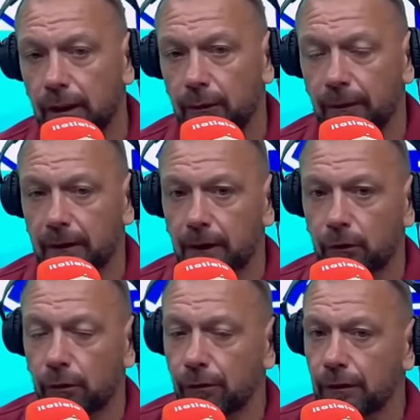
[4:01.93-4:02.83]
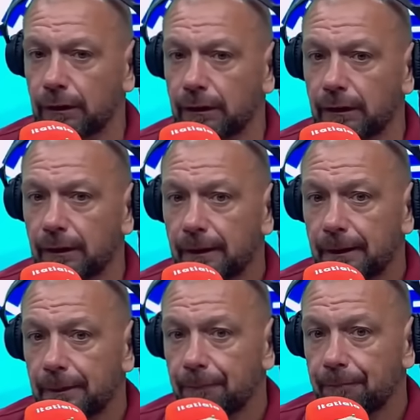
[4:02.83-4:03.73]
telespectador ouvinte,
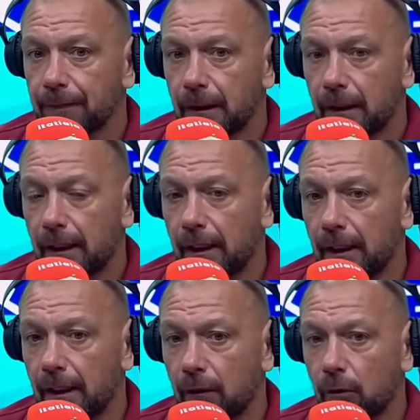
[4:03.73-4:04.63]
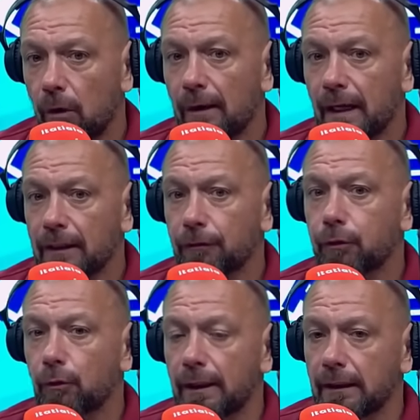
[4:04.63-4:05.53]
é, qual é a
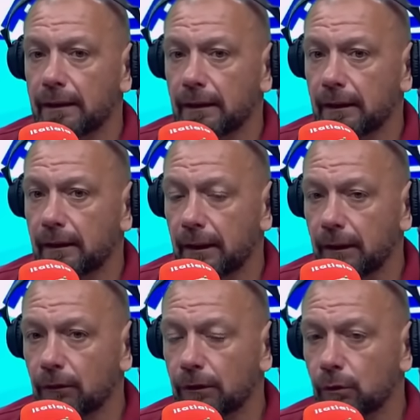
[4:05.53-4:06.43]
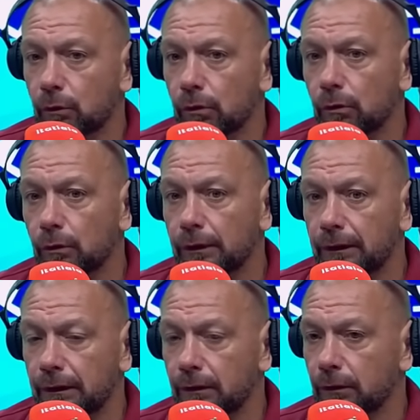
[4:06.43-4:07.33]
influência que tem o discurso do
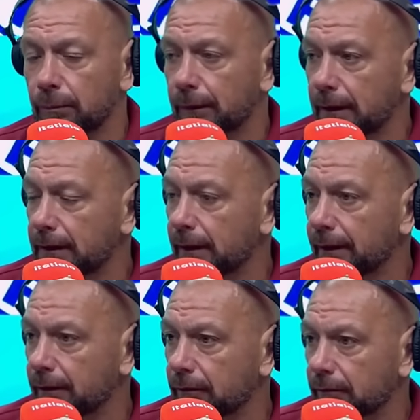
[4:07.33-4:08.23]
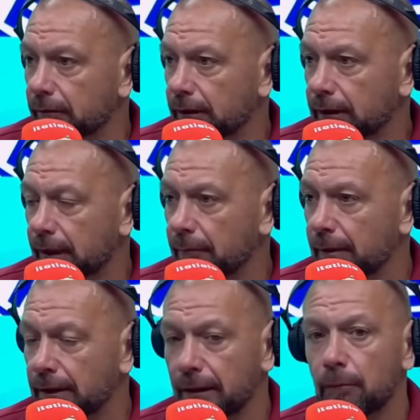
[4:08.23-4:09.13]
Diniz hoje para esse elenco?
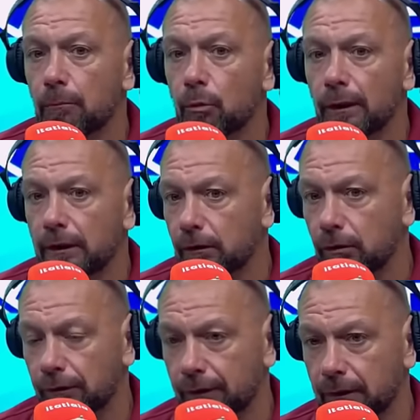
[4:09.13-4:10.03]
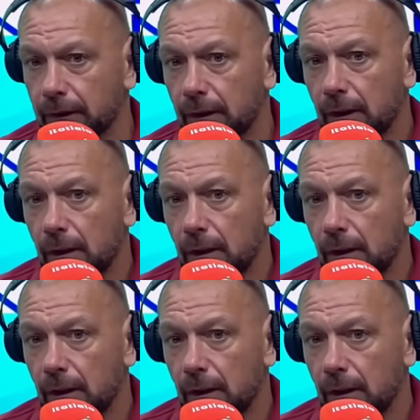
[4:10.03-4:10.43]
Sinceramente, tenho muitas dúvidas